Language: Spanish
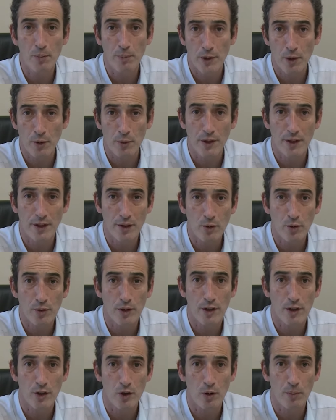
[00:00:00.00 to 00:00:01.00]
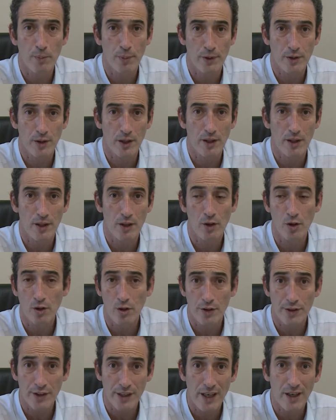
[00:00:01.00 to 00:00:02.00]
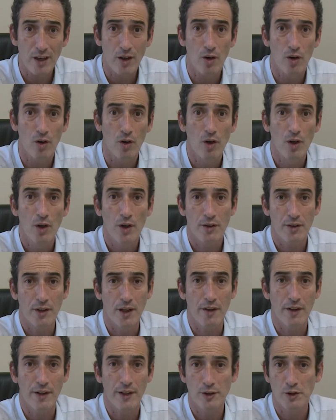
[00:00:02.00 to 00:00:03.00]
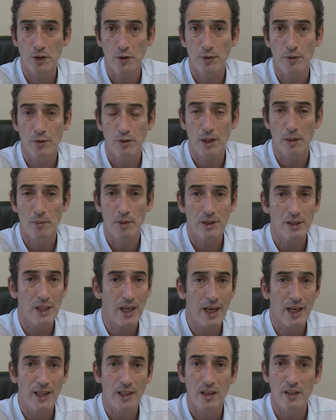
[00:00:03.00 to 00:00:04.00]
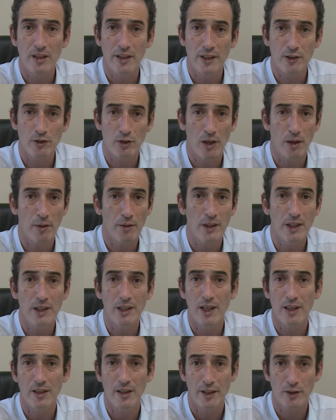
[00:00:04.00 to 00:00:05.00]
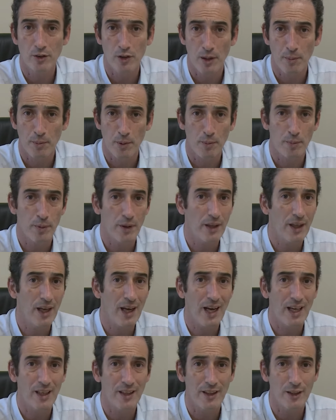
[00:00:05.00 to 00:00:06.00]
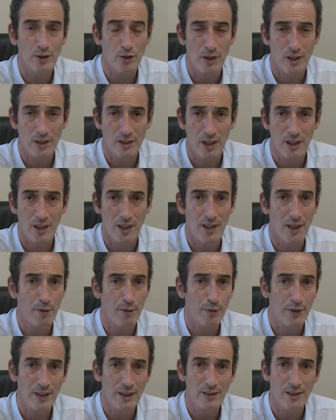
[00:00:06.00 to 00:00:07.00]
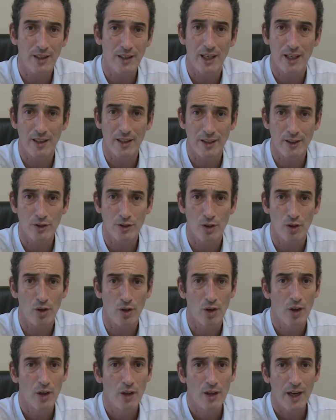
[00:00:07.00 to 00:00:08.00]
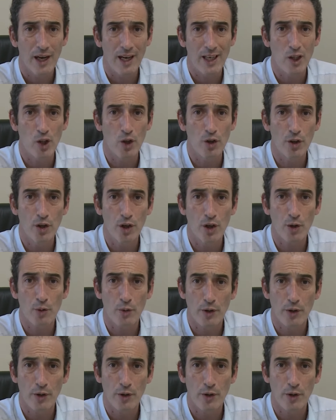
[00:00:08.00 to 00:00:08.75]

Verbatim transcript: pero bienes jurídicos protegidos con rango de derecho fundamental, el derecho a la vida, el derecho a la propiedad, el derecho a la integridad física, el derecho al honor.